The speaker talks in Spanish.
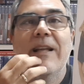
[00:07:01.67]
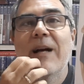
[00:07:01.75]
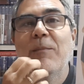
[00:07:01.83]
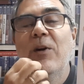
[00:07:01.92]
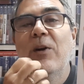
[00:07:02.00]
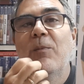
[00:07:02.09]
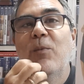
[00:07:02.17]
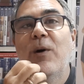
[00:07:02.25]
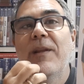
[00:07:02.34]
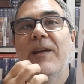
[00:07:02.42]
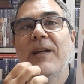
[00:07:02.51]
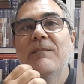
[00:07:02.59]
digamos, no
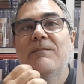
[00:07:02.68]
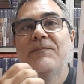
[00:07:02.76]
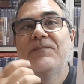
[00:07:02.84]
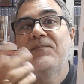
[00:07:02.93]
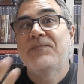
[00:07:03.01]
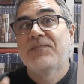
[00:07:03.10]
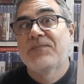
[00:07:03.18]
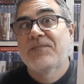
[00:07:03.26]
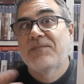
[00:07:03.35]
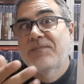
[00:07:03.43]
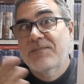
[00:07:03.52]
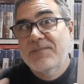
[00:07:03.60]
puede mm,
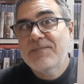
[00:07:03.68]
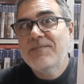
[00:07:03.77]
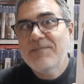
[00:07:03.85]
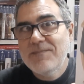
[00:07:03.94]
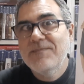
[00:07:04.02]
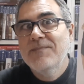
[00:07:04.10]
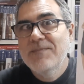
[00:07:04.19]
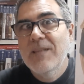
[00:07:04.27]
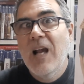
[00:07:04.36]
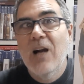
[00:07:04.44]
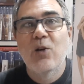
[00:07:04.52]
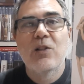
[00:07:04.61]

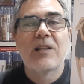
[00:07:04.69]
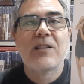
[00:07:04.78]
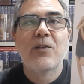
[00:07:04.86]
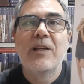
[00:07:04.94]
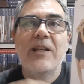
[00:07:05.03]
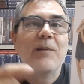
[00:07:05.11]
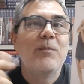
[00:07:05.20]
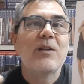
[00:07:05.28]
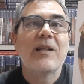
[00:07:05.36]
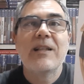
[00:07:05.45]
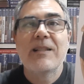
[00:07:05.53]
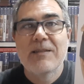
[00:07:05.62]
acostarse con ella
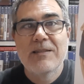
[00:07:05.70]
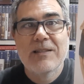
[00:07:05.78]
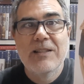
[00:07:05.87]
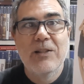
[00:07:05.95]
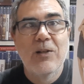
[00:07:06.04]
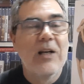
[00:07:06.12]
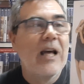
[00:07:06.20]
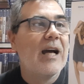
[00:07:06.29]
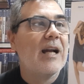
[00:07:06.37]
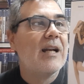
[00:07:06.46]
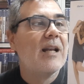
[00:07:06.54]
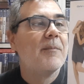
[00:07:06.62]
porque si no
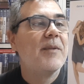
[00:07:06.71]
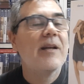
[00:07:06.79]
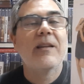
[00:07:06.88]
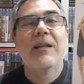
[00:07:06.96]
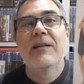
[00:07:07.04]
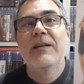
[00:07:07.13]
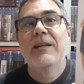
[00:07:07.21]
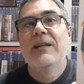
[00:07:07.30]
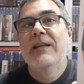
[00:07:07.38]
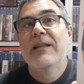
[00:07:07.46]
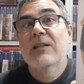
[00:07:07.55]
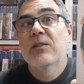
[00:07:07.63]
la, pierde.
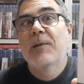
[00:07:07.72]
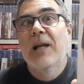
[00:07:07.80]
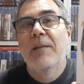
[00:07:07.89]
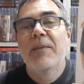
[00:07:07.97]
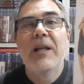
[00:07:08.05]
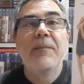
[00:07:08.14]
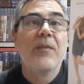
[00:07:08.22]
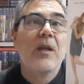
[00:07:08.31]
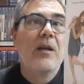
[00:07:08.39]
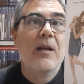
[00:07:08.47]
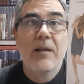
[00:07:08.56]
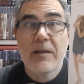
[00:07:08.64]
Y, de eso va la peli.
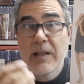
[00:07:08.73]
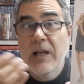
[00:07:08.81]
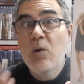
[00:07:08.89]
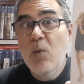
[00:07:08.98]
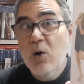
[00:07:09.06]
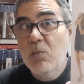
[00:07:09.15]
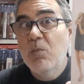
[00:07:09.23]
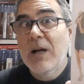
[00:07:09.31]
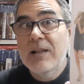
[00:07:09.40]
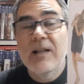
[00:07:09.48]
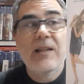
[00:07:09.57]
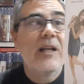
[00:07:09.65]
Tiene humor
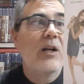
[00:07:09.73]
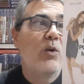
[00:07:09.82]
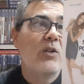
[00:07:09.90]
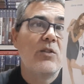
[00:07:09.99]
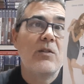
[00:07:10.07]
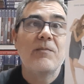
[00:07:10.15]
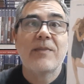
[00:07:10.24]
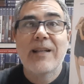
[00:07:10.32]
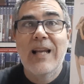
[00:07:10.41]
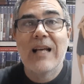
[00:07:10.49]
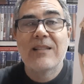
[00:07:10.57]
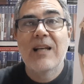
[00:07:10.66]
bastante grueso
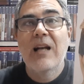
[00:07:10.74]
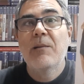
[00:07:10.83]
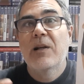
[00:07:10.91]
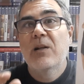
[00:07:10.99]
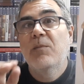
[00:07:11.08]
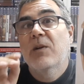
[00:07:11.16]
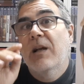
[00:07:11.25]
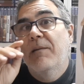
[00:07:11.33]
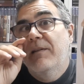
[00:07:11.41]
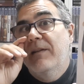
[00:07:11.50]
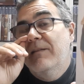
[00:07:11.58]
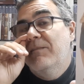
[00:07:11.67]
que la salva, ¿no? Porque a
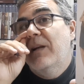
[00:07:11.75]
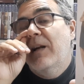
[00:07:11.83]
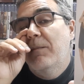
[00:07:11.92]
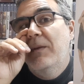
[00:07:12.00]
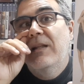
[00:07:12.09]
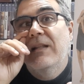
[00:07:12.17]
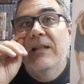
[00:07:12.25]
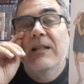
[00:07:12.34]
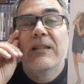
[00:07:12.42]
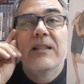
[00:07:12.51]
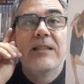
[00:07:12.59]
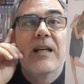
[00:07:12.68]
veces realmente
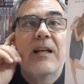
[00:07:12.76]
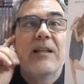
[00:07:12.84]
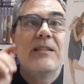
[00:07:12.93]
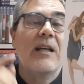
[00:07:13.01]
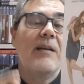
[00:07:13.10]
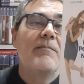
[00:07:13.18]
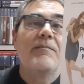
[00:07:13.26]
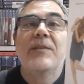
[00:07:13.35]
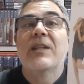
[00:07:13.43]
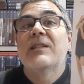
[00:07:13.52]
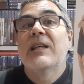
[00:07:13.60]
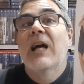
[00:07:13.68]
te, echas risas.
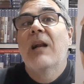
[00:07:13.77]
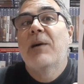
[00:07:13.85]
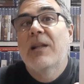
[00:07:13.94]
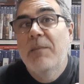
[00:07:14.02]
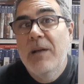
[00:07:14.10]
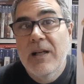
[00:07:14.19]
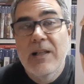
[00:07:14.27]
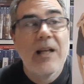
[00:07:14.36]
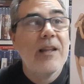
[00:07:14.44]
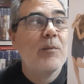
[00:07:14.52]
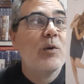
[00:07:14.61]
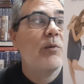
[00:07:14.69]
Jessica Alba también
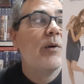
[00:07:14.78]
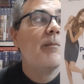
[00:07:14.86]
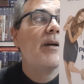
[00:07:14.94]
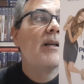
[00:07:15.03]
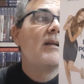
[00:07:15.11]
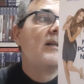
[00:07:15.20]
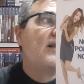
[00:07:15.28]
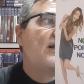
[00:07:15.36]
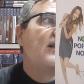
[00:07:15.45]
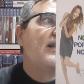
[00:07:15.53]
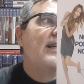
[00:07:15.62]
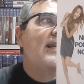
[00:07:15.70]
está de muy buen ver
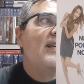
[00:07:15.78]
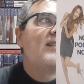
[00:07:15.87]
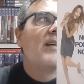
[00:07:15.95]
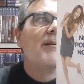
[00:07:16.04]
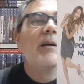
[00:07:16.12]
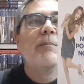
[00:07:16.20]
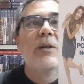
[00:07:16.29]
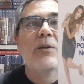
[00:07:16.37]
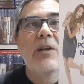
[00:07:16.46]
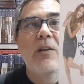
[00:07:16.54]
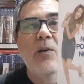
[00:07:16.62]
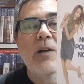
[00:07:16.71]
y, se ve, pero
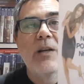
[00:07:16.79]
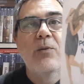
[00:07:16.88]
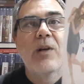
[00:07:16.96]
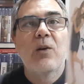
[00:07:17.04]
yo os digo que es un